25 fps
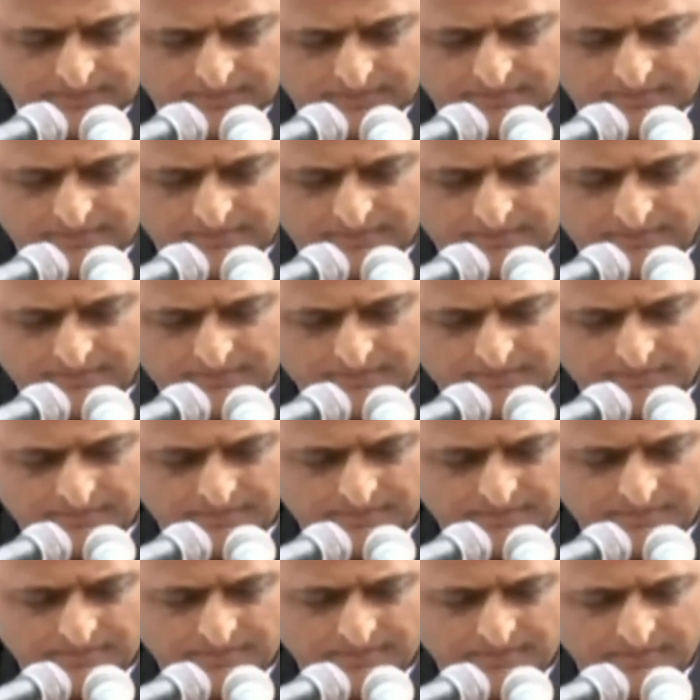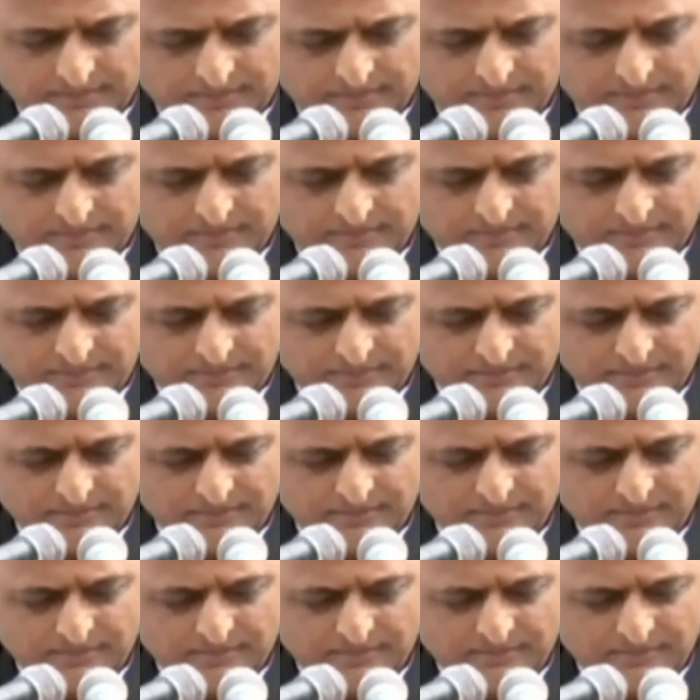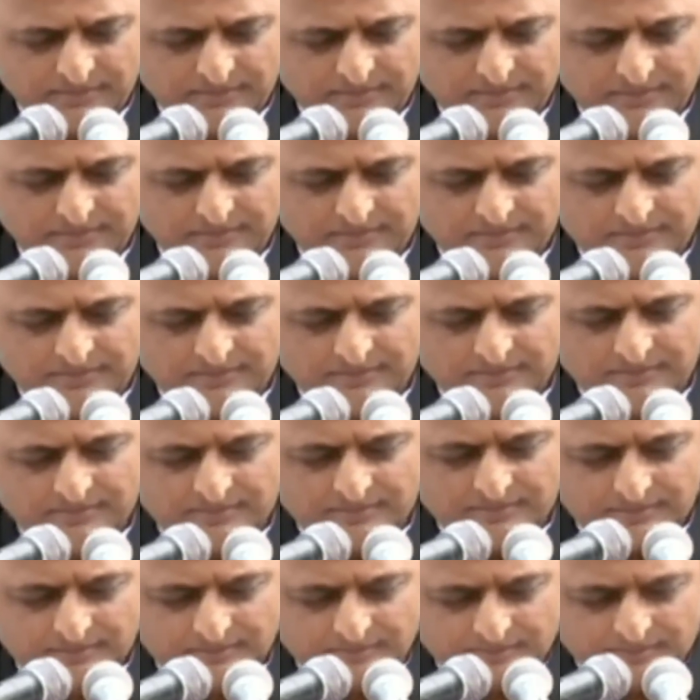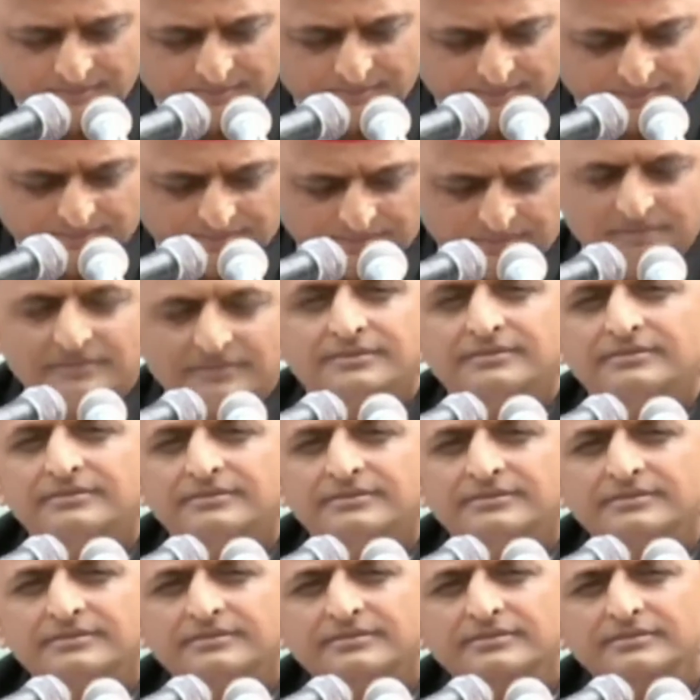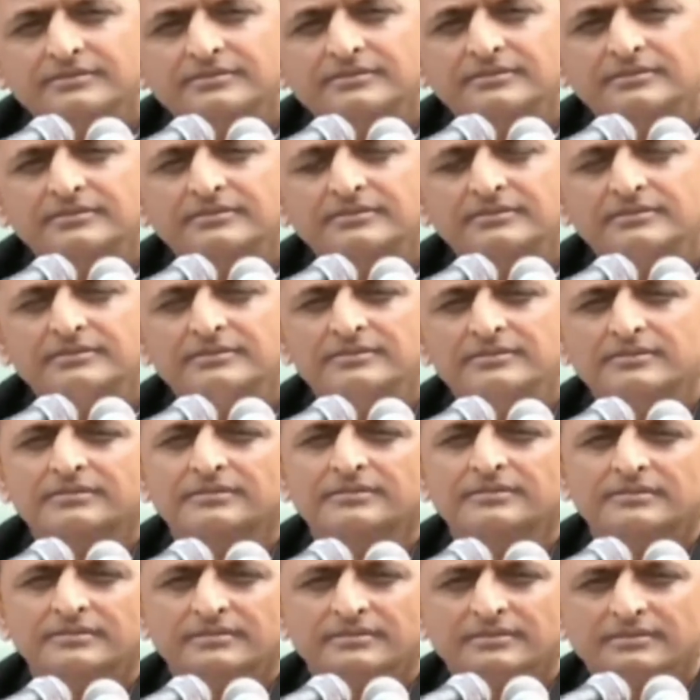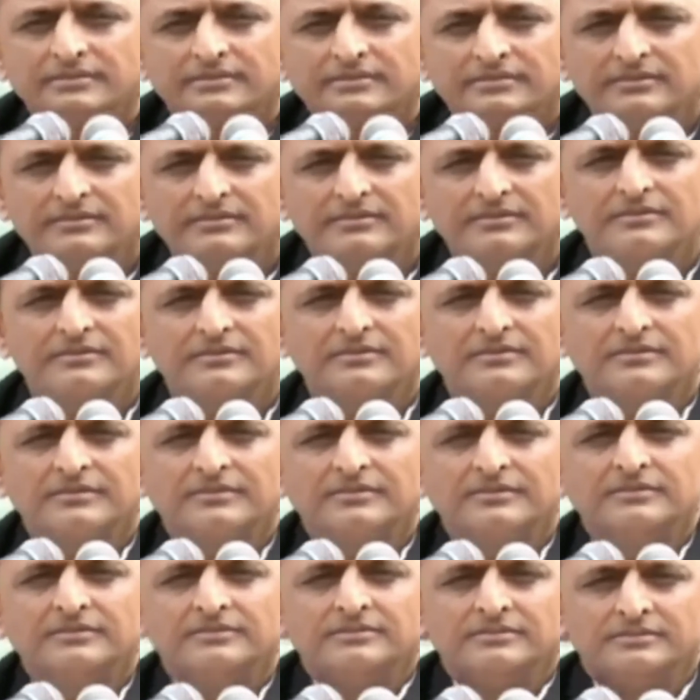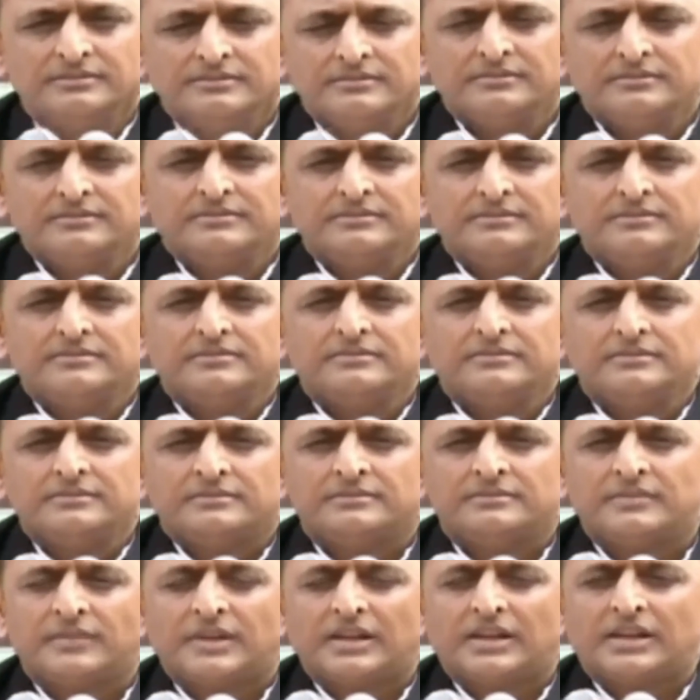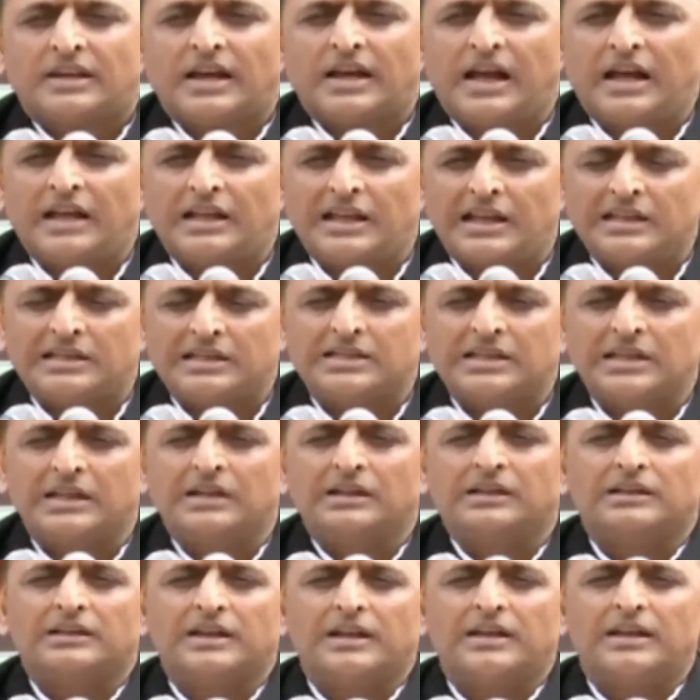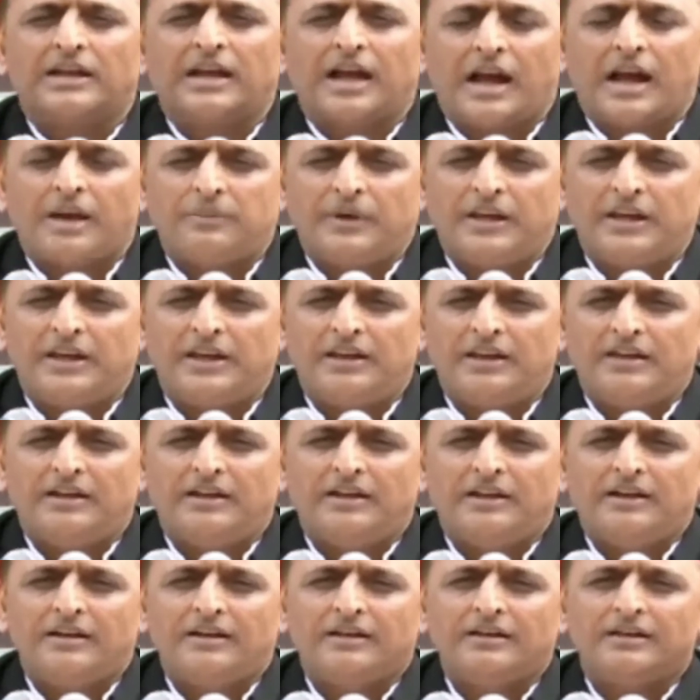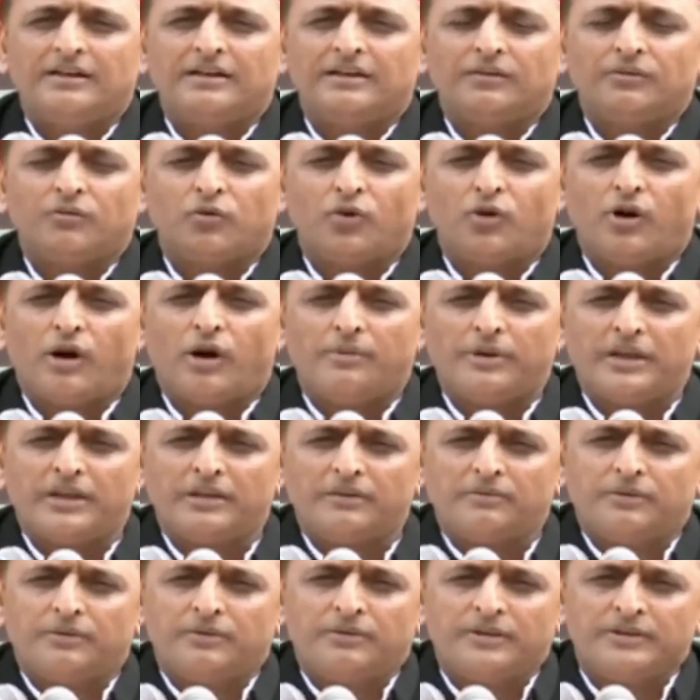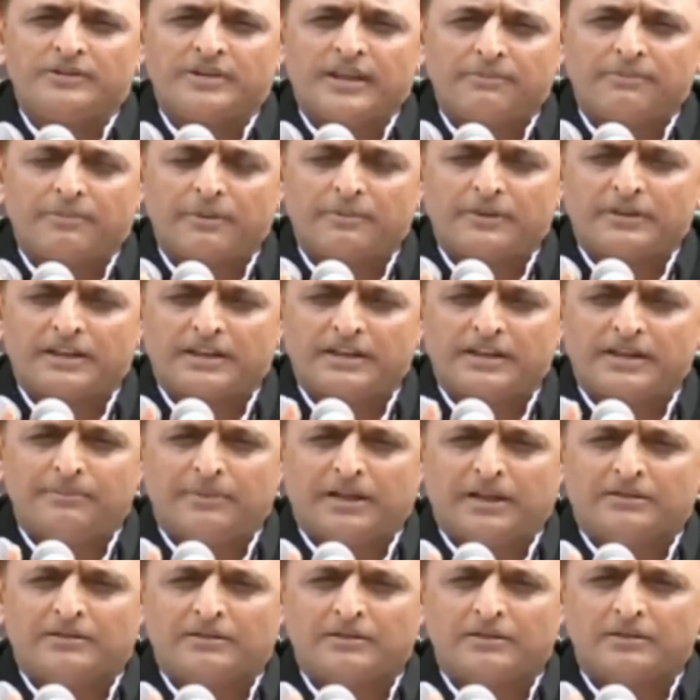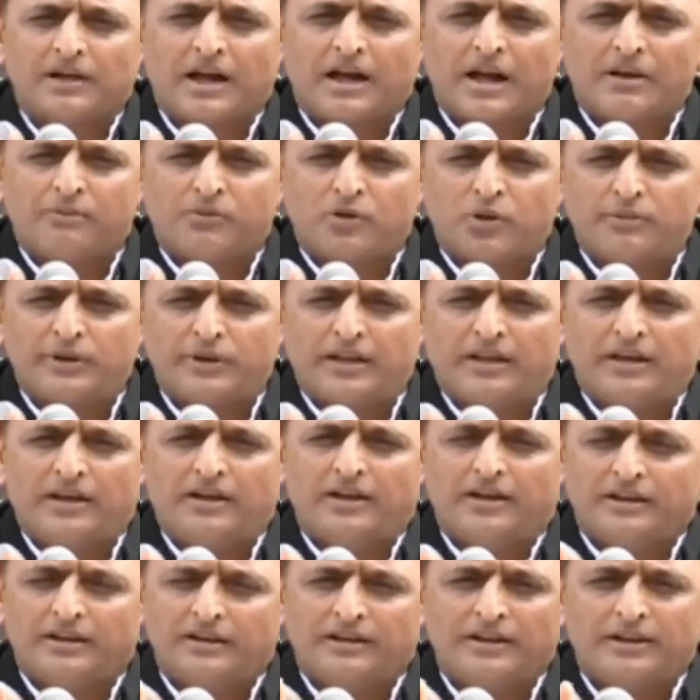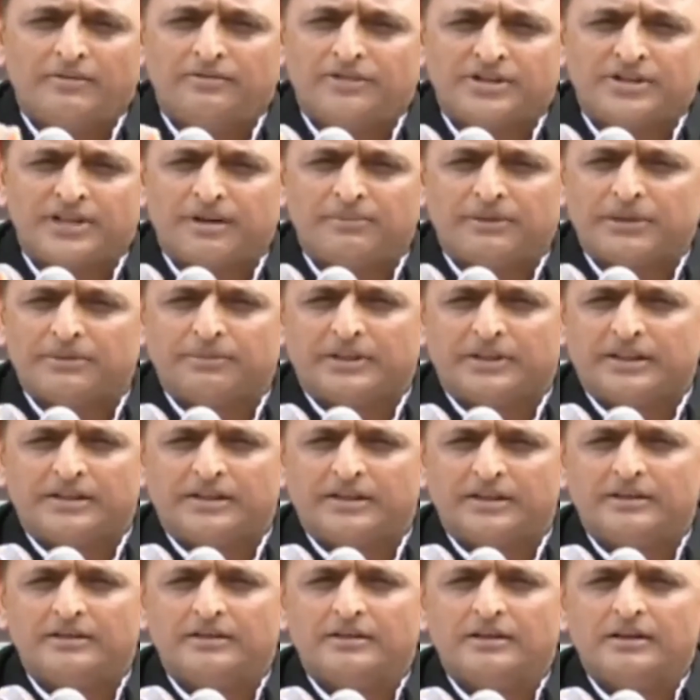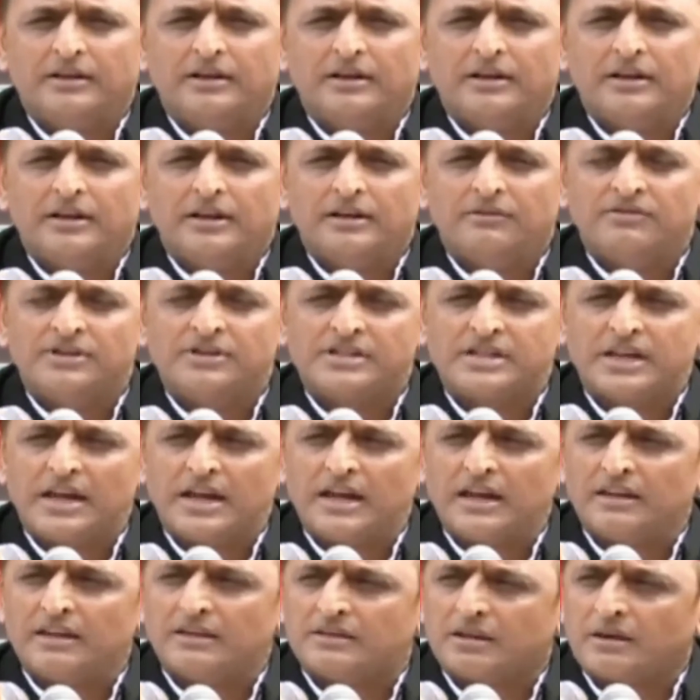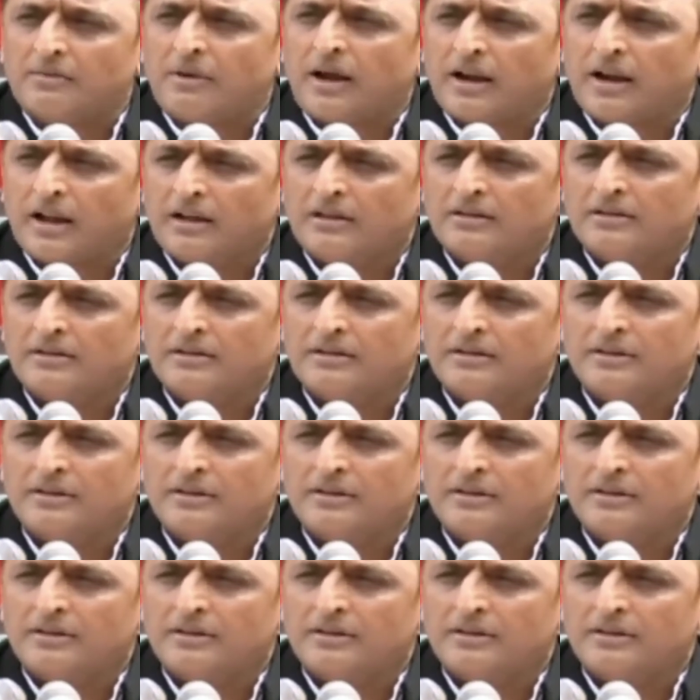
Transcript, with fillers: को लेके आपके क्या विचार है क्योंकि जिस तरह से इलेक्शन कमीशन ने बोला कि पार्टियों ने हमें ये बोला कि चुनाव समय पे होने चाहिए कोरोना गाइडलाइन क्या तो करते हुए देखिए अभी क्या विचार है सर वो अभी विषय पे बदलिए मत आपको भी ये विषय मत बदलिए विषय इत्र वाला